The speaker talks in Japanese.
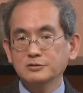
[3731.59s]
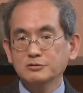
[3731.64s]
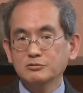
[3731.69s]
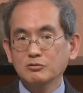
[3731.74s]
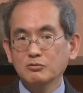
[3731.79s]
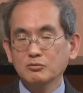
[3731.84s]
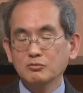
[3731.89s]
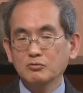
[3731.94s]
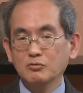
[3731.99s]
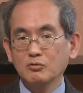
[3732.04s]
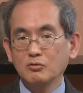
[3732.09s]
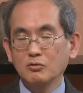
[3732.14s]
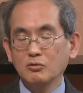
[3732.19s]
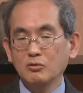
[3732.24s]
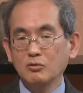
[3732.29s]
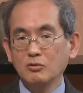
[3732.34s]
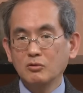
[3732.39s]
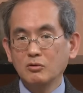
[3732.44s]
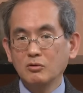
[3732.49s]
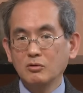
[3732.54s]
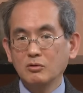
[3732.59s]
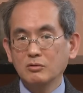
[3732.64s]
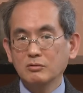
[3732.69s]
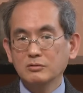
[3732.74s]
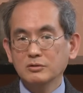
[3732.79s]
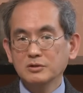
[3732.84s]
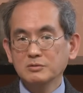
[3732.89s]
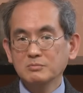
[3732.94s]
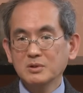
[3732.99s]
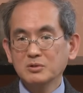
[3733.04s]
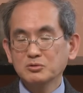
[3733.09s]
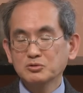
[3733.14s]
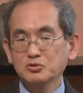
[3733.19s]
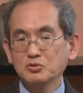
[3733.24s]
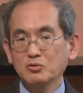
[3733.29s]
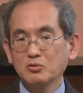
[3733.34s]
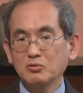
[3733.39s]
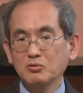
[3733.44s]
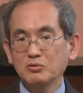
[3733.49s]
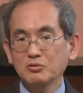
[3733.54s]
うん、その今の
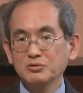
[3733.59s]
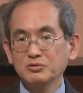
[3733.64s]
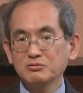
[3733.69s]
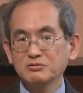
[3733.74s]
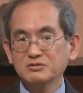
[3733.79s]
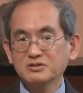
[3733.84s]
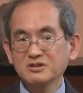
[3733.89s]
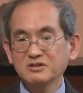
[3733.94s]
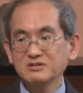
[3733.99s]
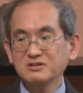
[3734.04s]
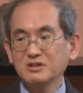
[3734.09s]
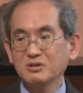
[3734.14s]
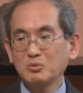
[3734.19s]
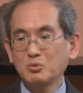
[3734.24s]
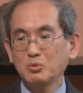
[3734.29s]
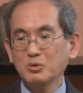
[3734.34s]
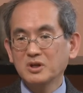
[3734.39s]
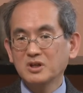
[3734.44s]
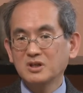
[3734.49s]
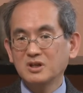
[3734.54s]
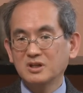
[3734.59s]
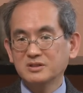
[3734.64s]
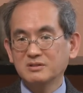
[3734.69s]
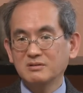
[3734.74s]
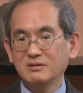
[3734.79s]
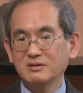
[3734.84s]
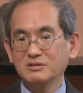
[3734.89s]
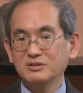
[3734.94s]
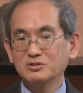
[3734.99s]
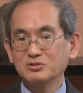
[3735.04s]
上皇による先制攻撃があったわけで